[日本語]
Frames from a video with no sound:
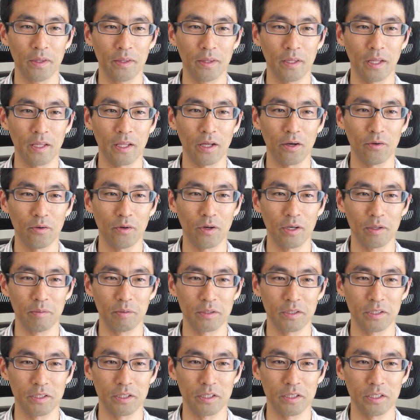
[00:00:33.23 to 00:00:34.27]
7本ありま
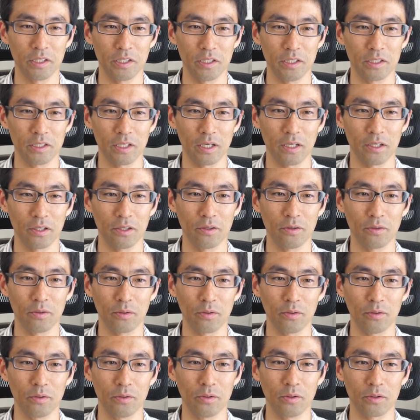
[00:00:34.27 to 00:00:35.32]
す
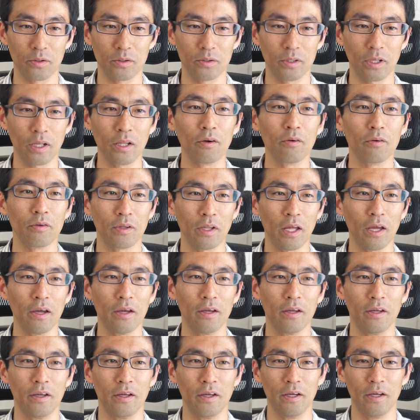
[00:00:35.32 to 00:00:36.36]
1234567本
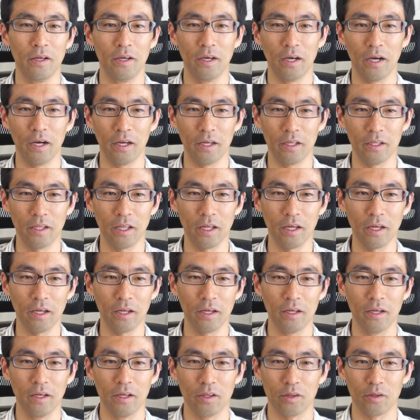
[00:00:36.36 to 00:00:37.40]
ねはい
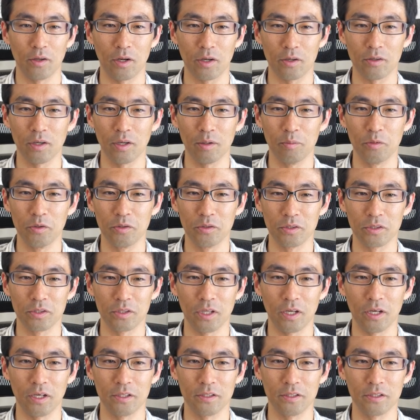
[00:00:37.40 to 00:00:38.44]
で「
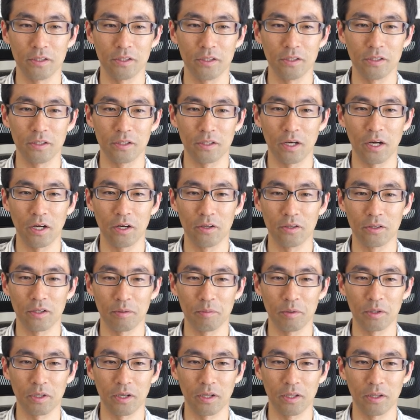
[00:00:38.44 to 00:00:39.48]
ドラクエモンスターズ」「カエルのた
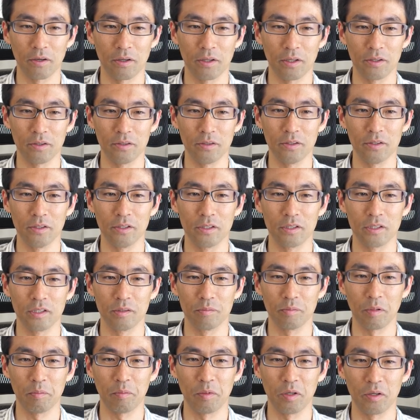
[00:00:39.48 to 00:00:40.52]
めに金はなる」「
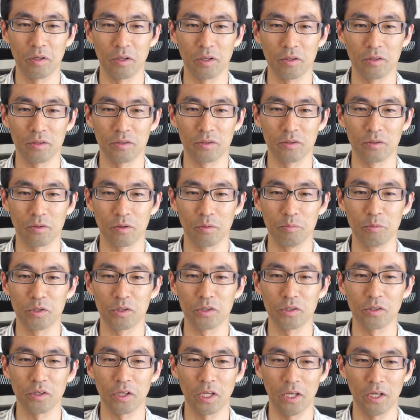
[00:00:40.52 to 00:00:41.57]
スーパーマリオランド2」のこの6
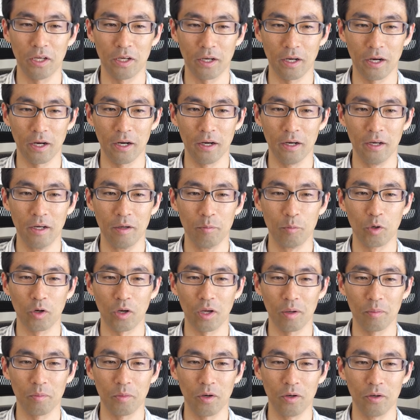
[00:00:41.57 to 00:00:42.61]
つの金貨
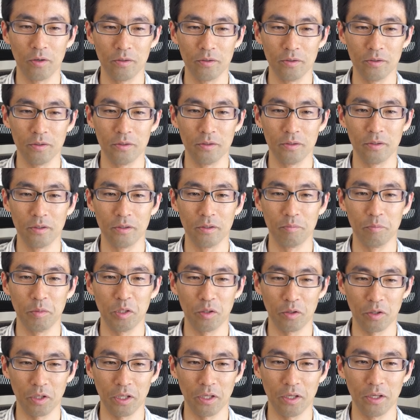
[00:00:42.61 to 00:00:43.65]
ポケモン
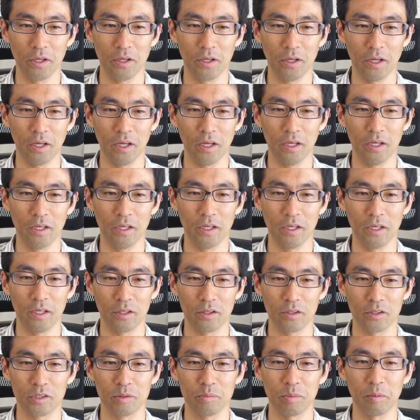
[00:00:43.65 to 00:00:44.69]
緑、えー
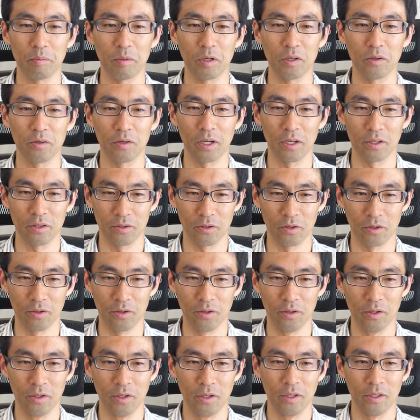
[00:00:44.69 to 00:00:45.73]
と、と
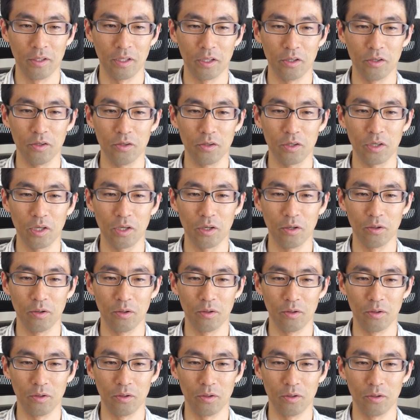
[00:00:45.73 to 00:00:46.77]
スーパーマリオランド遊戯
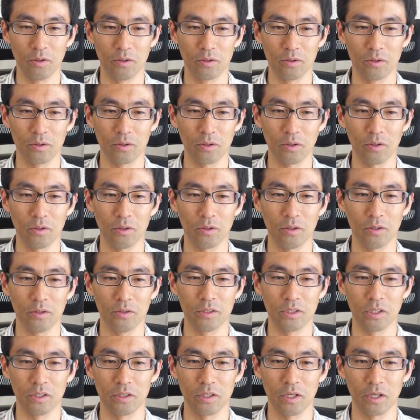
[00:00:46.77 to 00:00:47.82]
王と
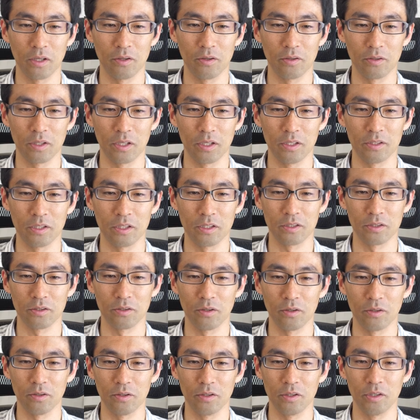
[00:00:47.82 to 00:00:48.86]
ゼルダの伝説
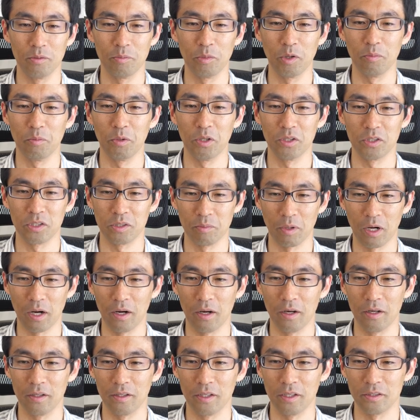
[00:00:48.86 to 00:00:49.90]
の夢を見る島
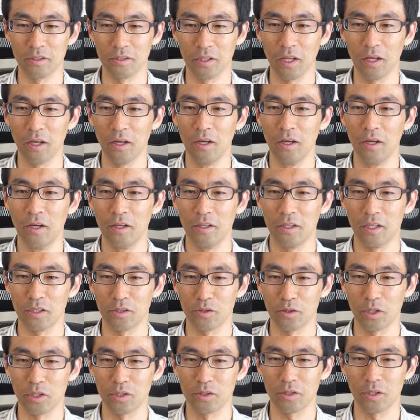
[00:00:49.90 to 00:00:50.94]
ですねで
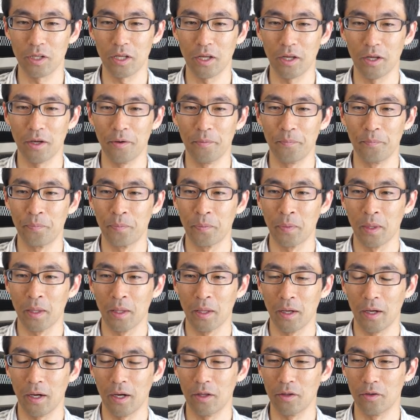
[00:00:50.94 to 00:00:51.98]
それぞれ
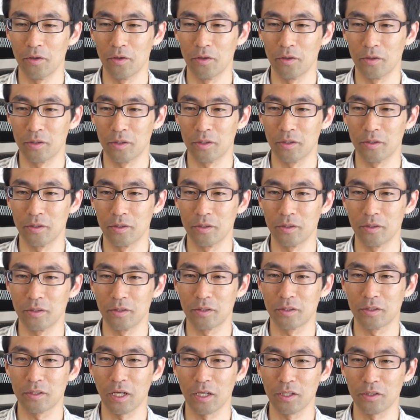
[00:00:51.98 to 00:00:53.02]
あの
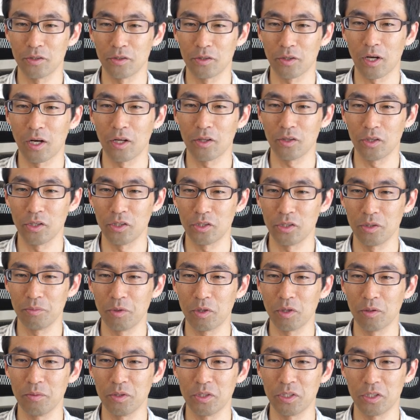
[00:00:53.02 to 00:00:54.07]
最初のカートリッジ読
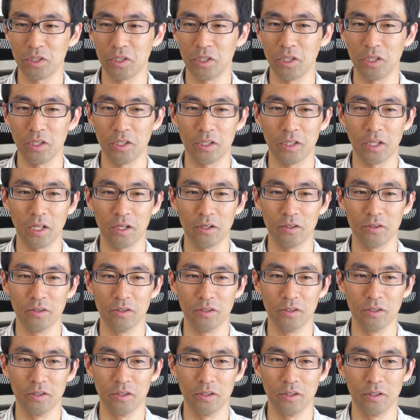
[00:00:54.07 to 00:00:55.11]
み込み時に出
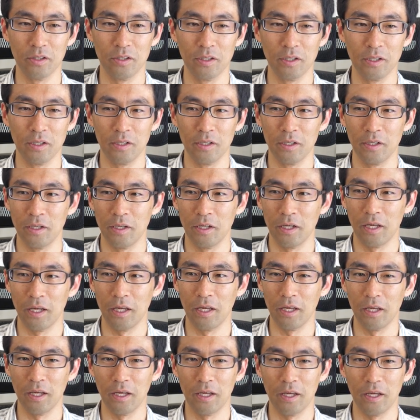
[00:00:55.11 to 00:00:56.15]
る
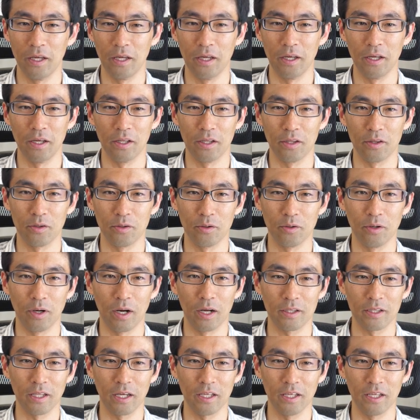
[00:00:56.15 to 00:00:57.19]
えー、っと
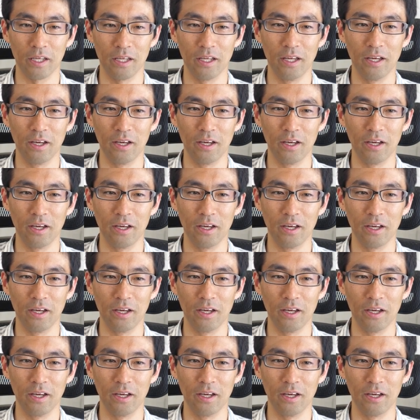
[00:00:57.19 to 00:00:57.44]
値